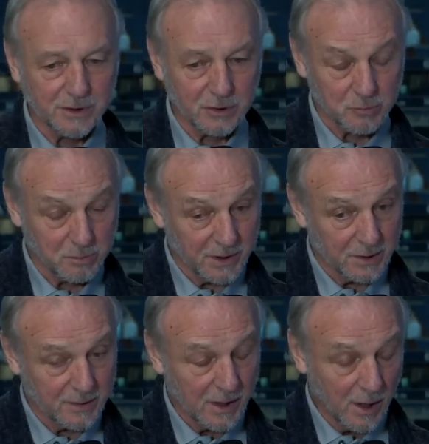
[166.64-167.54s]
nicht
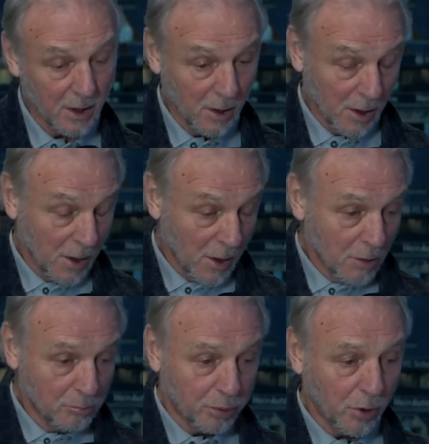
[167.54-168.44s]
gespielt.
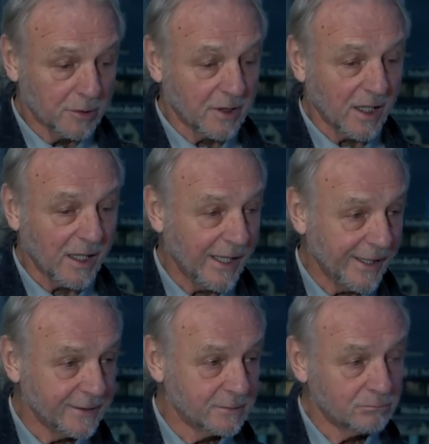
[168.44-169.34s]

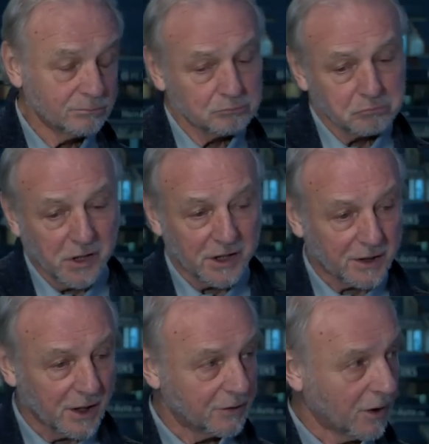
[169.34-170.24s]
Polterrein,
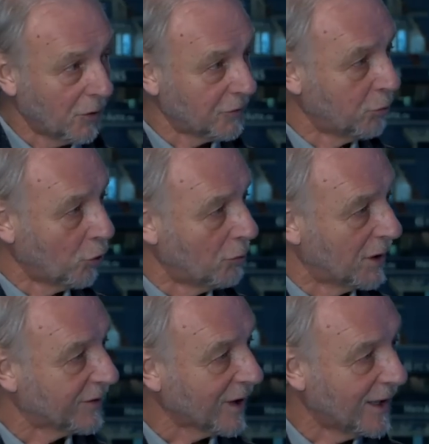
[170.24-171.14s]
den kennt er aus
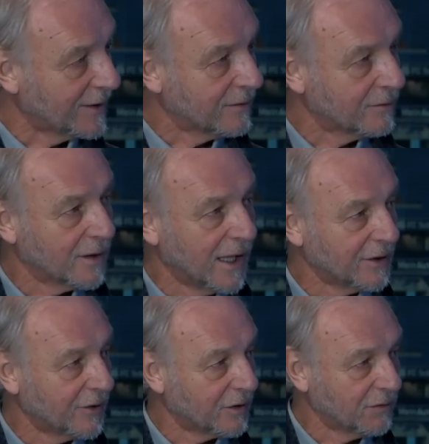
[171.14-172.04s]
Bochumer Zeiten, da
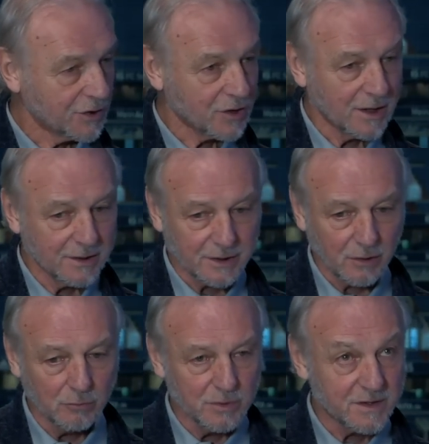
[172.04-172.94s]
hat er sich wahrscheinlich
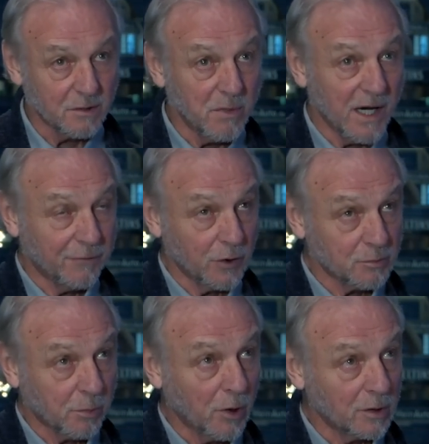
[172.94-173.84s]
auch ein bisschen mehr
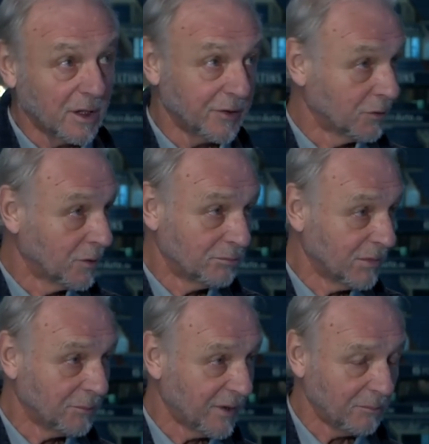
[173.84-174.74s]
versprochen. Also
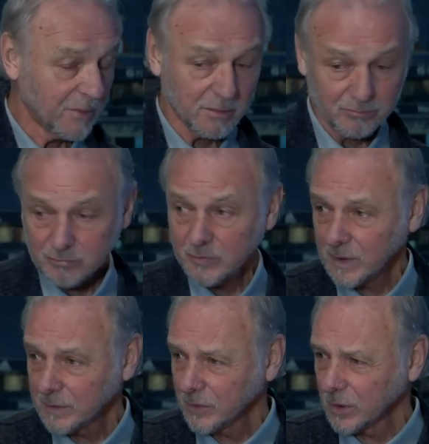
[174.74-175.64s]
am, Sam am
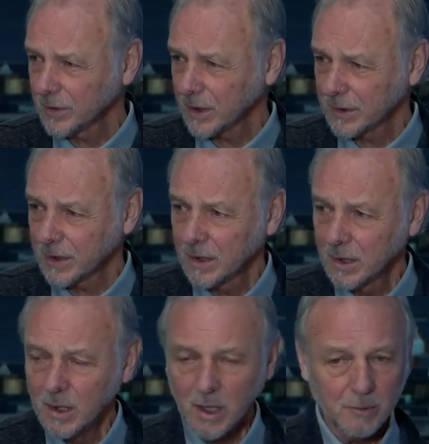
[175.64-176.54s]
am Sonntag. Ne?
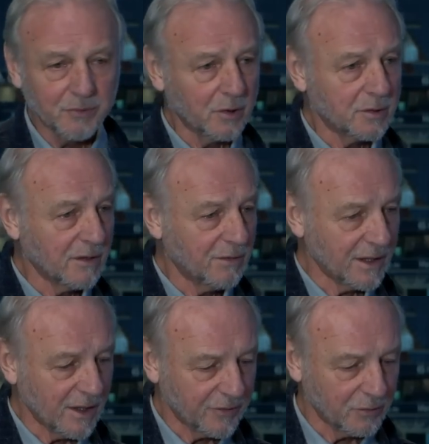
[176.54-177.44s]
Am Sonntag
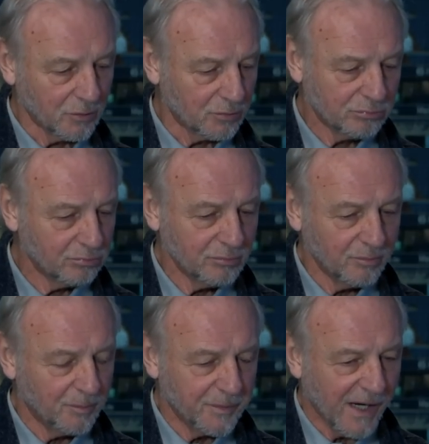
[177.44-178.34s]
war also,
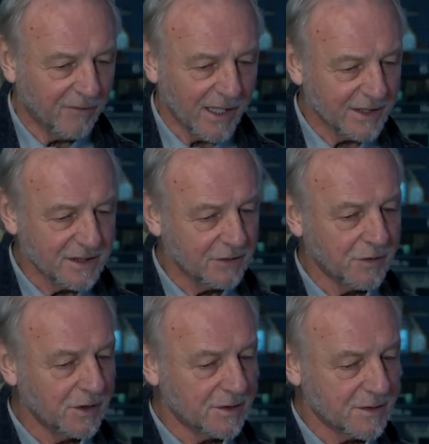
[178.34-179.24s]
da war ich nicht
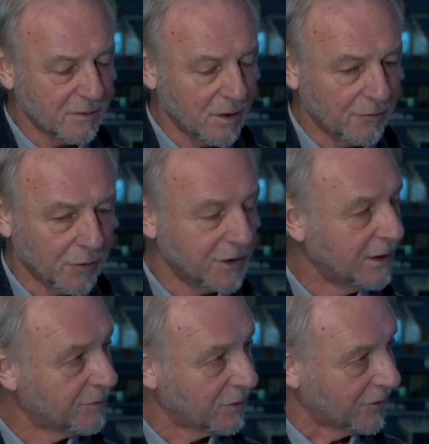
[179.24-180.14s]
viel äh, von
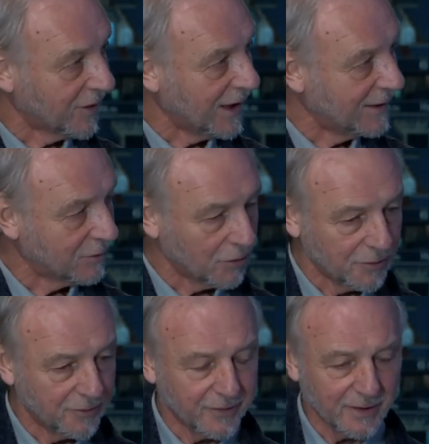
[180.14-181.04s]
dem zu sehen
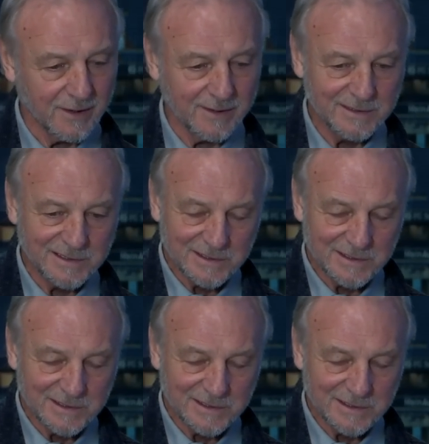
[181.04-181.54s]
und äh,